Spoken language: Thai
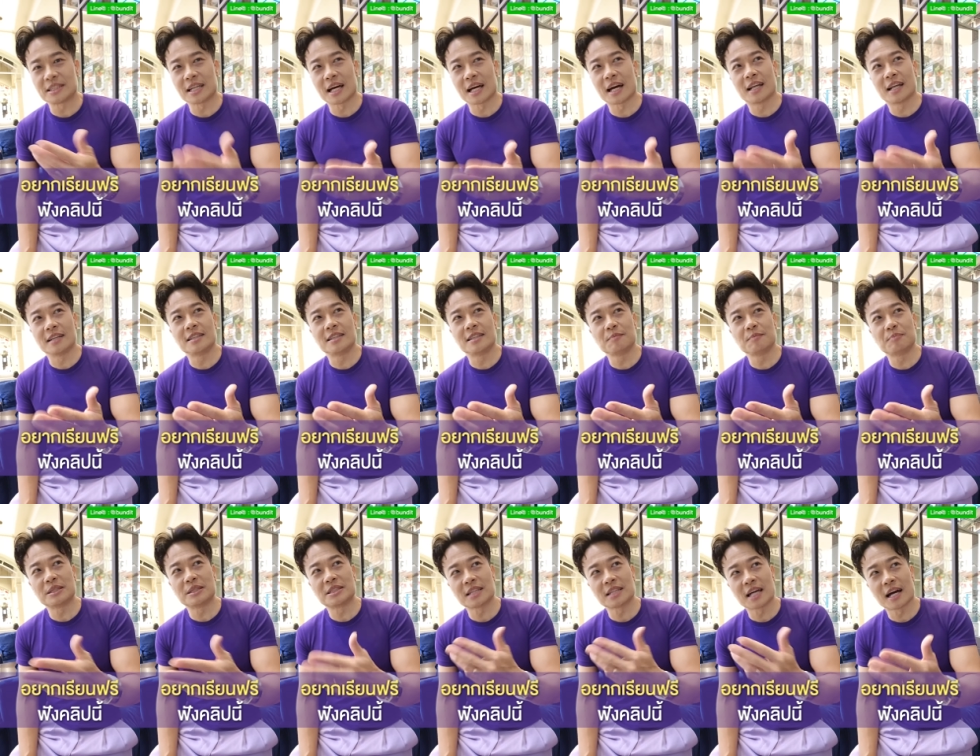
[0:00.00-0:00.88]
ไปสร้างอะไร
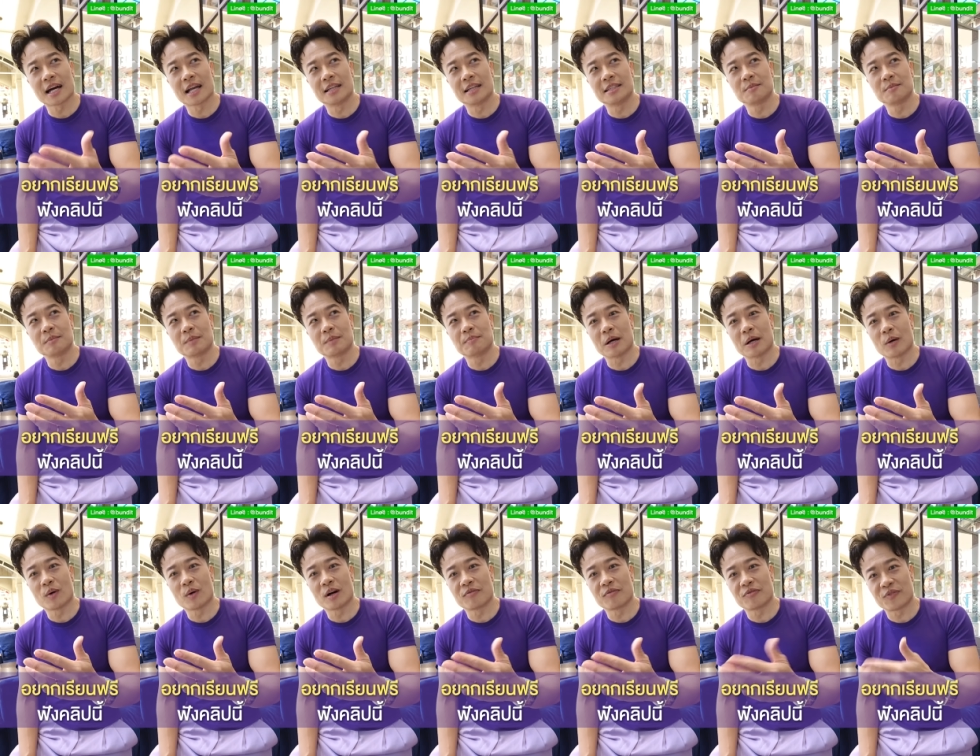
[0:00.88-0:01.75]
ที่มัน
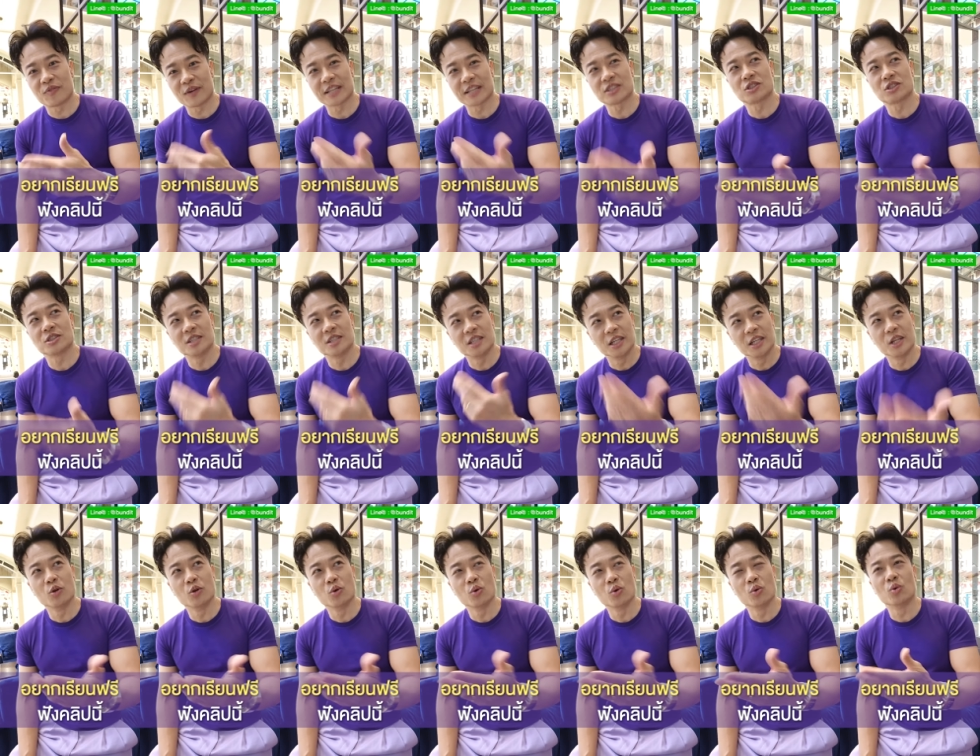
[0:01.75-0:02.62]
แบบว่า fresh
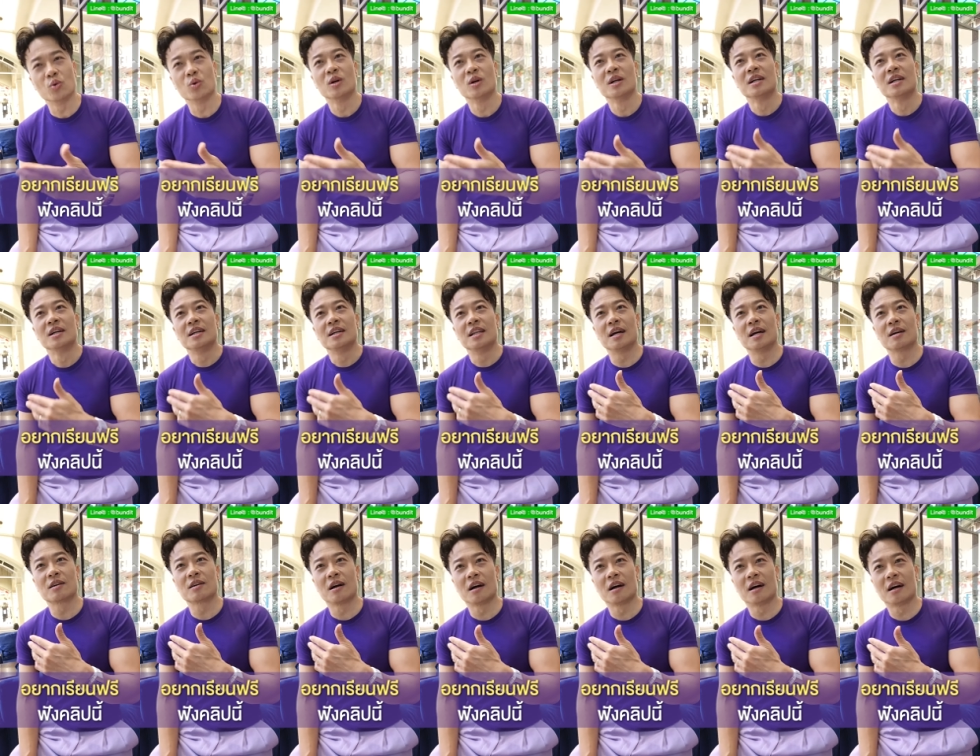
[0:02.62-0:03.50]
new
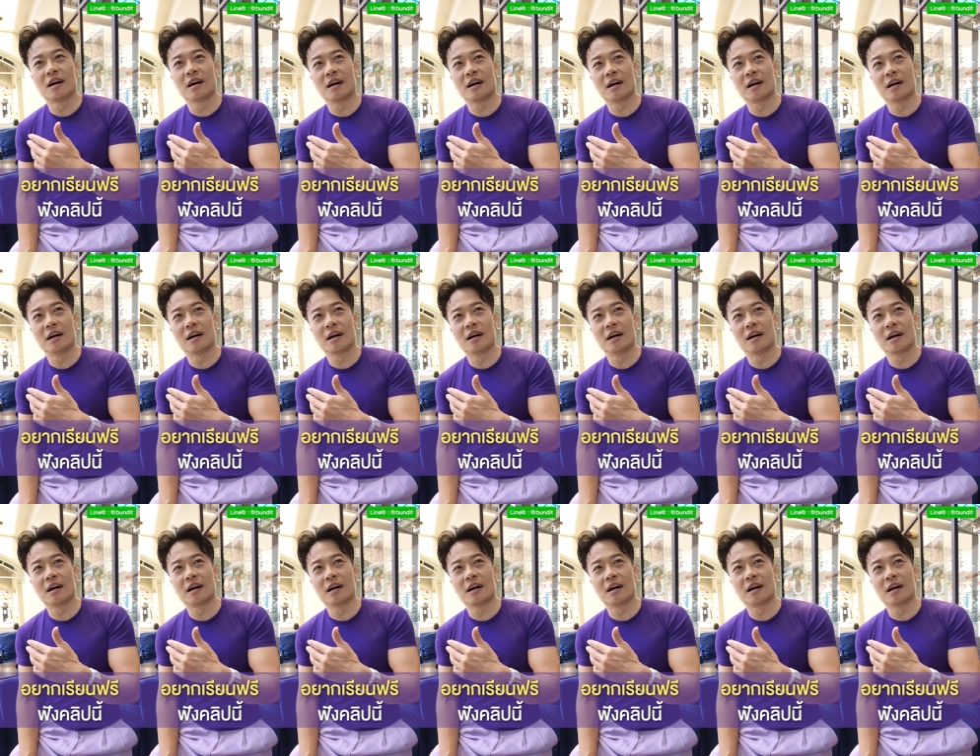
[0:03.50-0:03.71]
แล้วก็